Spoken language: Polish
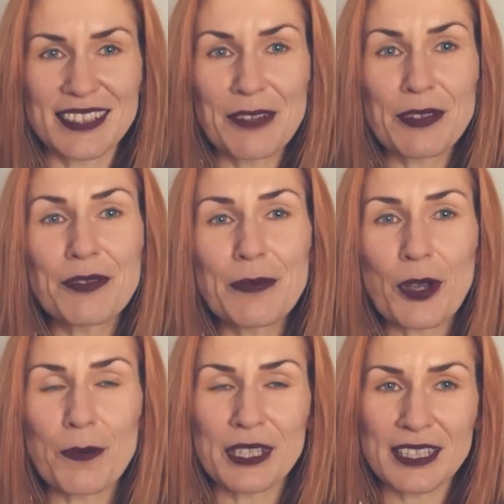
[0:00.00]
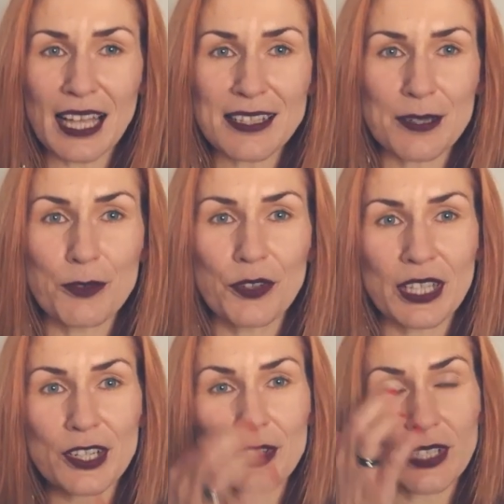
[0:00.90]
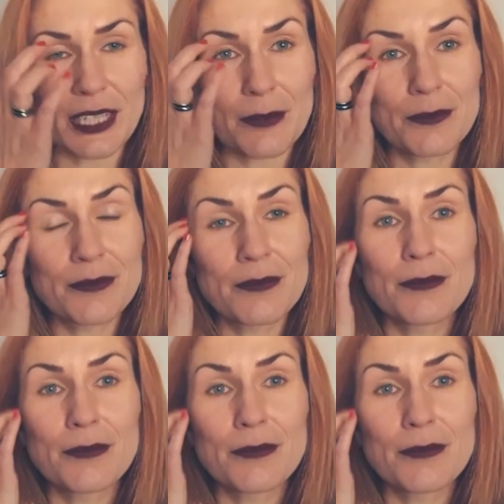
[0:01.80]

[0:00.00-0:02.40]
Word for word: I w tym filmie o medytacji mówię także o takim